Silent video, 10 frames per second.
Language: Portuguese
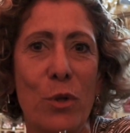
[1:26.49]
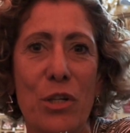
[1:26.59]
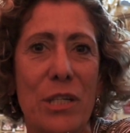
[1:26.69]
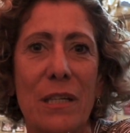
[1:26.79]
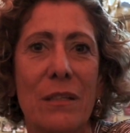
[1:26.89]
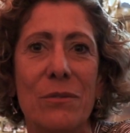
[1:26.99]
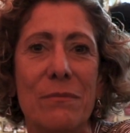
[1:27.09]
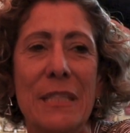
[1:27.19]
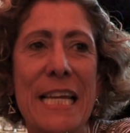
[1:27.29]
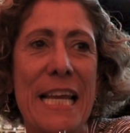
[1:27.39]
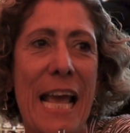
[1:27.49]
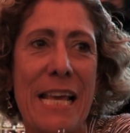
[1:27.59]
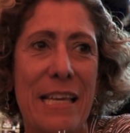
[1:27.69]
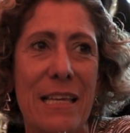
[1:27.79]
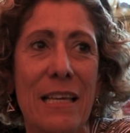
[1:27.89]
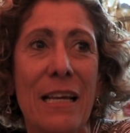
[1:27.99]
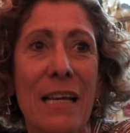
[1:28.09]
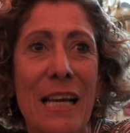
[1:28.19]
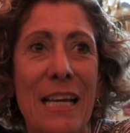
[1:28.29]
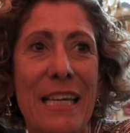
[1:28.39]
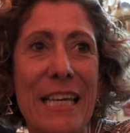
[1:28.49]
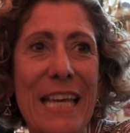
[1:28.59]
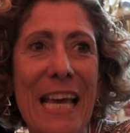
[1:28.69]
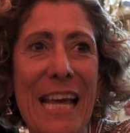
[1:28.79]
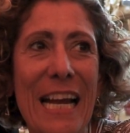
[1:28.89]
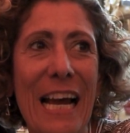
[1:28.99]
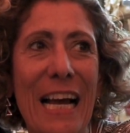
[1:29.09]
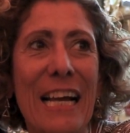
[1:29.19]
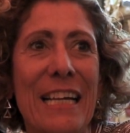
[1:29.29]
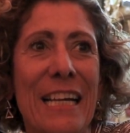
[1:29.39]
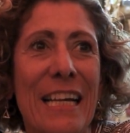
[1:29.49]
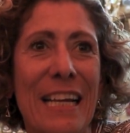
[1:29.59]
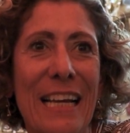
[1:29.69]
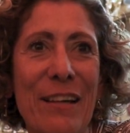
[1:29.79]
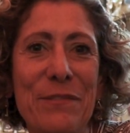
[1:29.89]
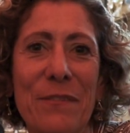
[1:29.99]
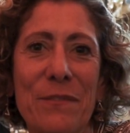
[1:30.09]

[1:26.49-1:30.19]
Eu acho que não, ninguém que, que queira é,